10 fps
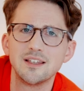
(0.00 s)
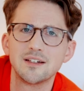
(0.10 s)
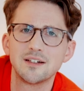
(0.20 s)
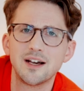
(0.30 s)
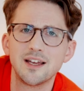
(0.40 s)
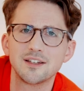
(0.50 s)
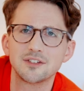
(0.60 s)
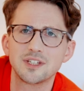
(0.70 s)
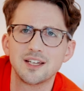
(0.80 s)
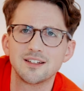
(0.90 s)
hier
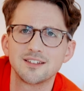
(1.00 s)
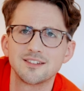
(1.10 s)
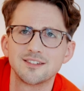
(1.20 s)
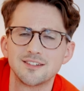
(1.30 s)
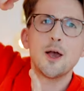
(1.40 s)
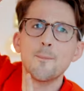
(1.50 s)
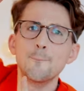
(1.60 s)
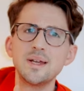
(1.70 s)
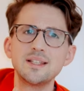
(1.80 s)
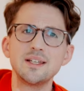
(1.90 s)
eingestellt.
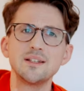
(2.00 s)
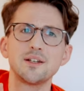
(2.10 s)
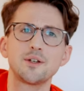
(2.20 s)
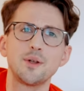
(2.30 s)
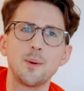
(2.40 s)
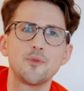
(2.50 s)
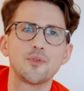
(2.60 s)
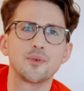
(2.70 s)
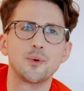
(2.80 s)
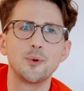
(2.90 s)
Mit den
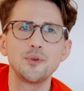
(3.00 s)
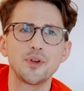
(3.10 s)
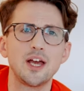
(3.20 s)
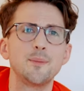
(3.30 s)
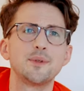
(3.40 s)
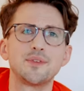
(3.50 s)
Knöpfen unterhalb